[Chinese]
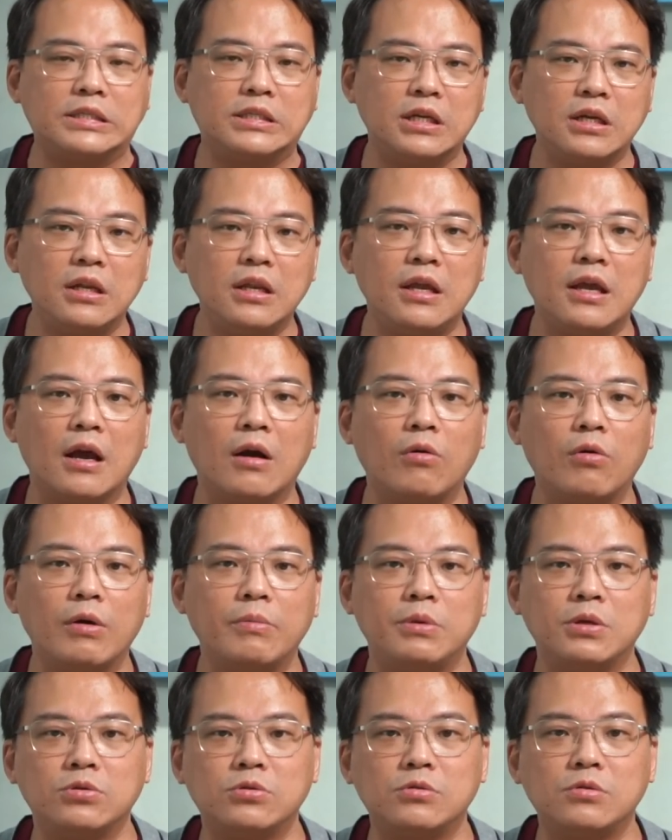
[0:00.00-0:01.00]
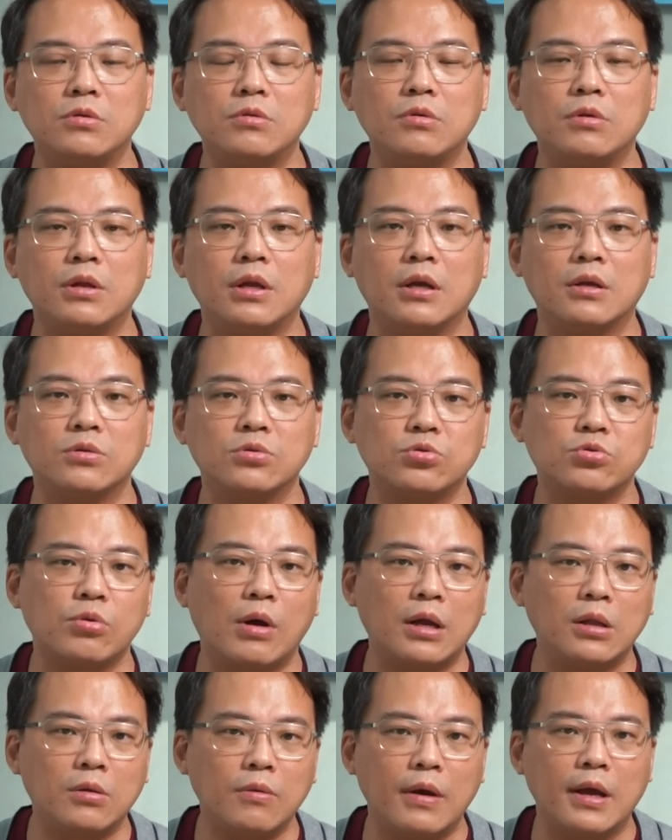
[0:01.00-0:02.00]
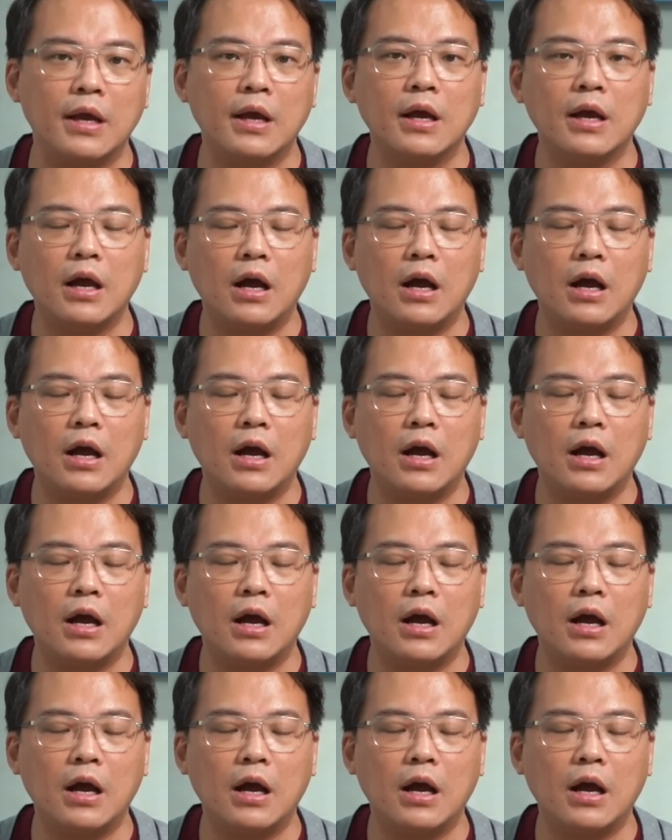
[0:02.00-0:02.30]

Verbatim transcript: 今年会比去年衰退